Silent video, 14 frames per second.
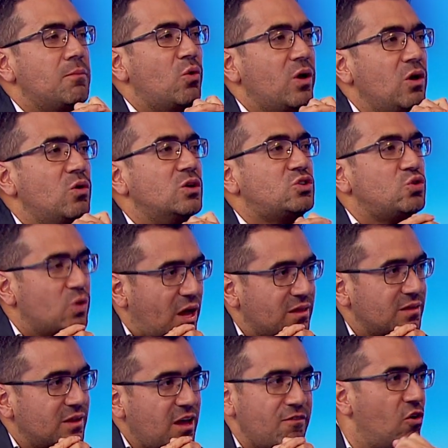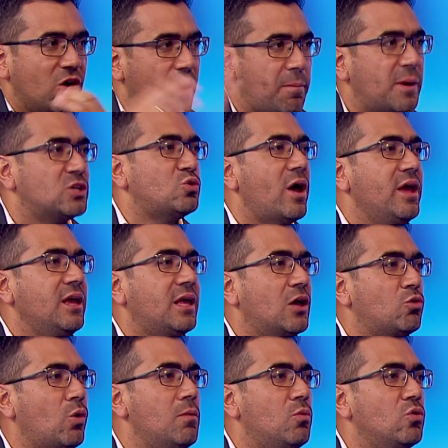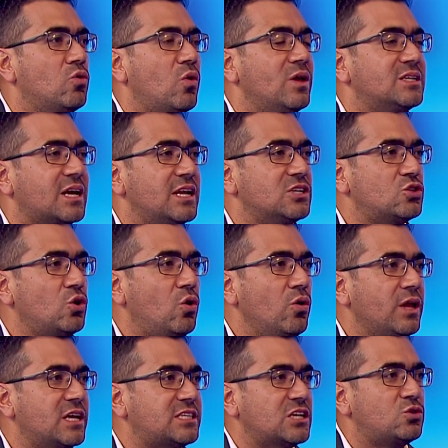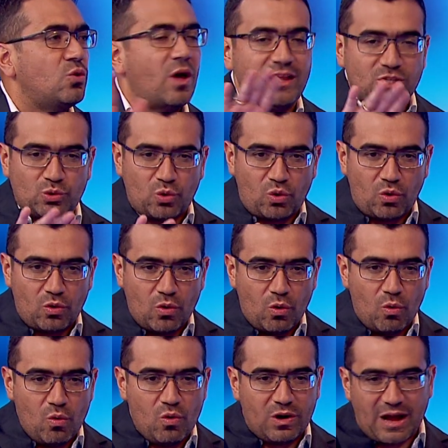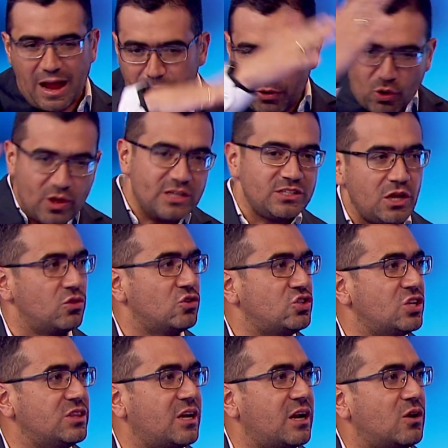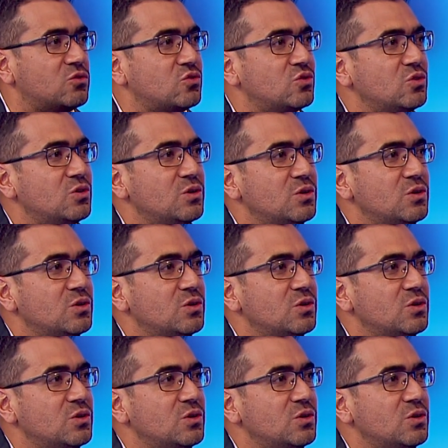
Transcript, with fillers: modelo de ciudad. ¿Qué fue lo que pasó ahí que a todo el mundo descrestó y esa ciudad hizo un cambio de 180 grados?